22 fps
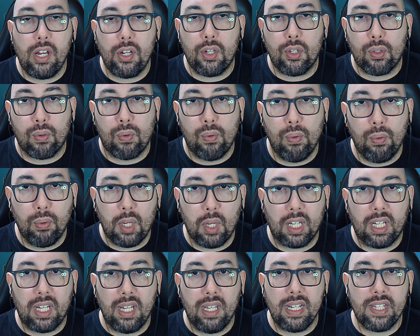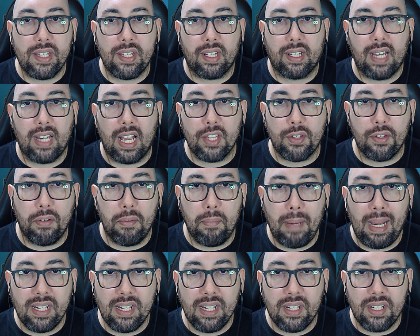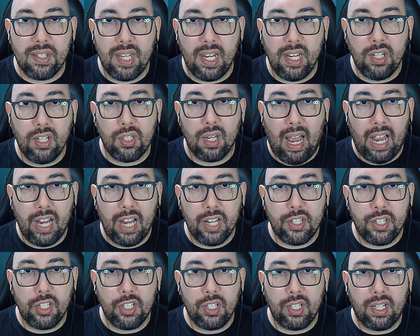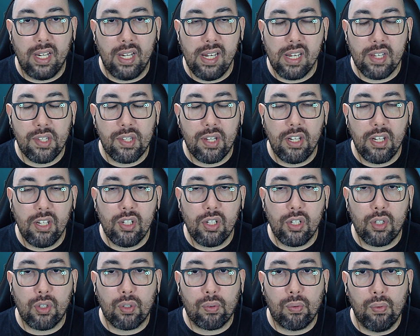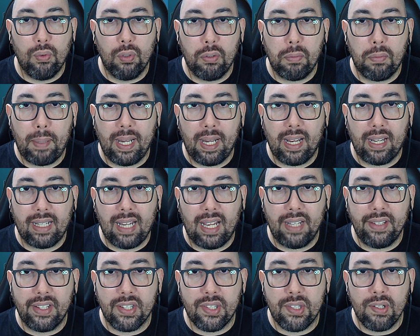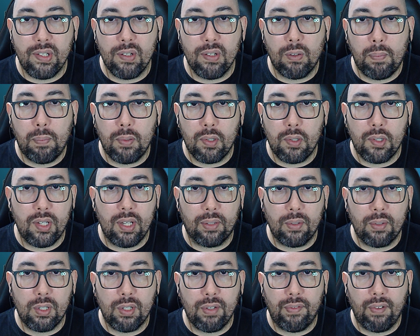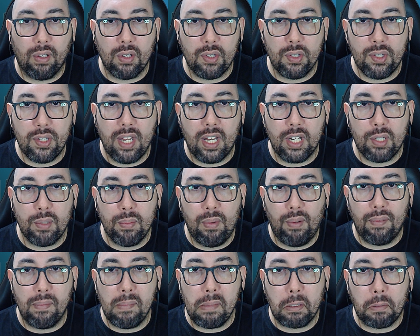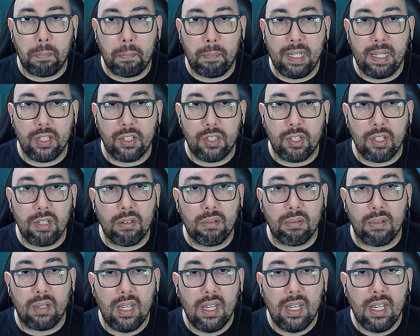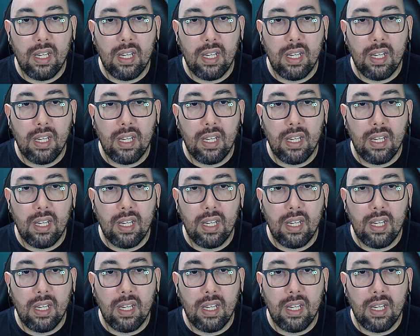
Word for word: escudo aqui nesse caso, no mais 6 a gente ganha 100 de escudo para cada 5% aumento de velocidade de movimento perdido.